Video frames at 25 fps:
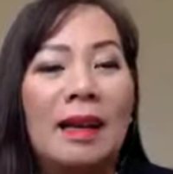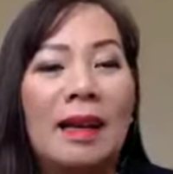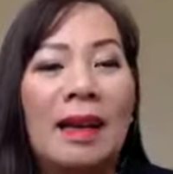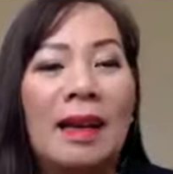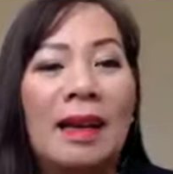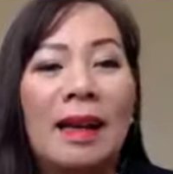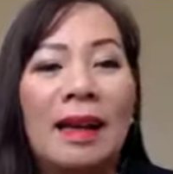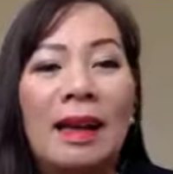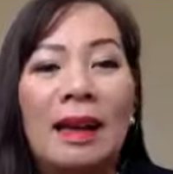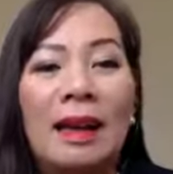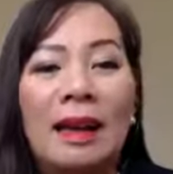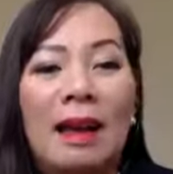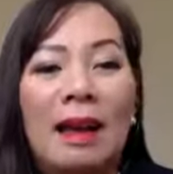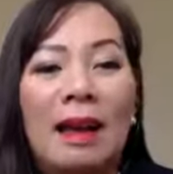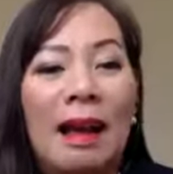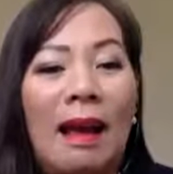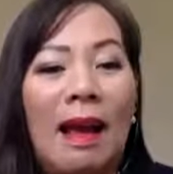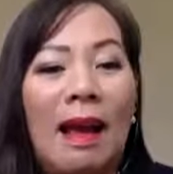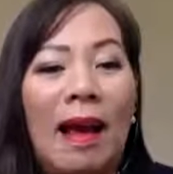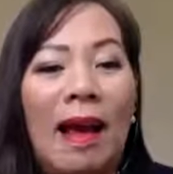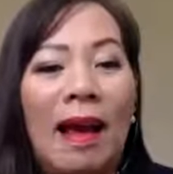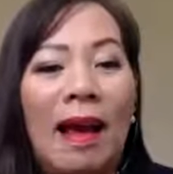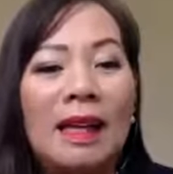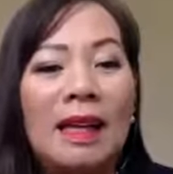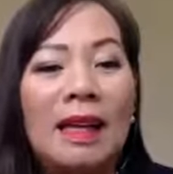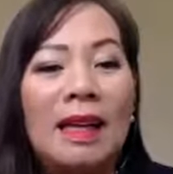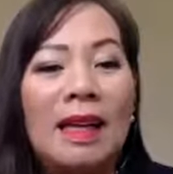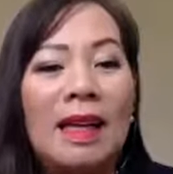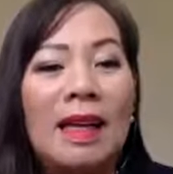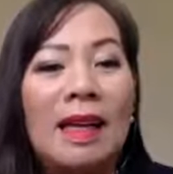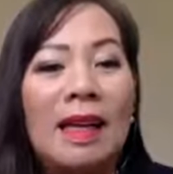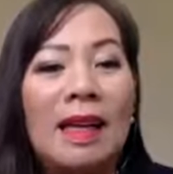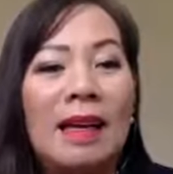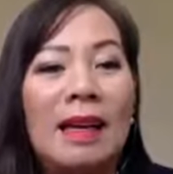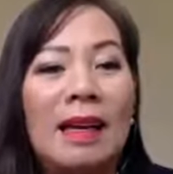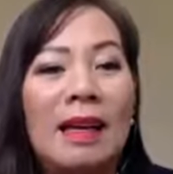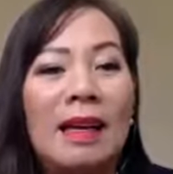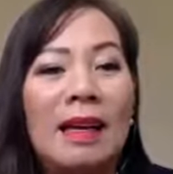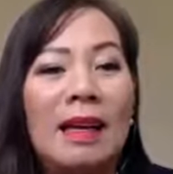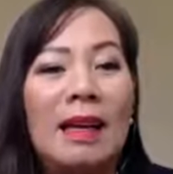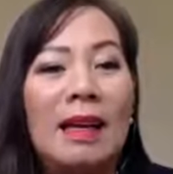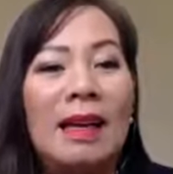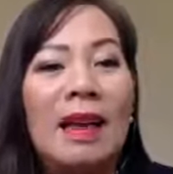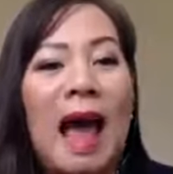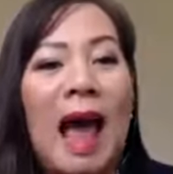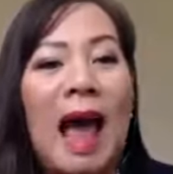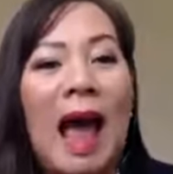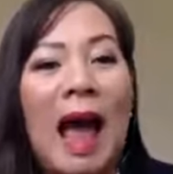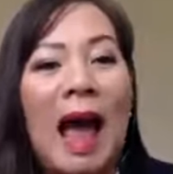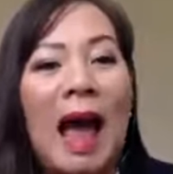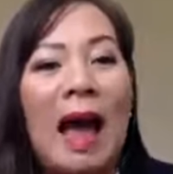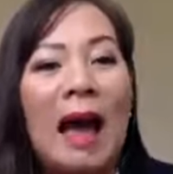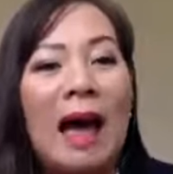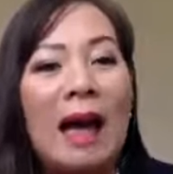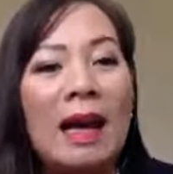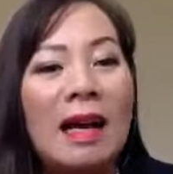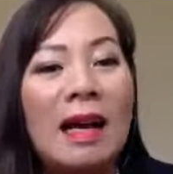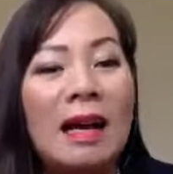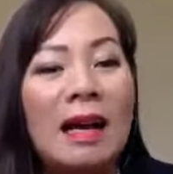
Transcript: thì anh chị đã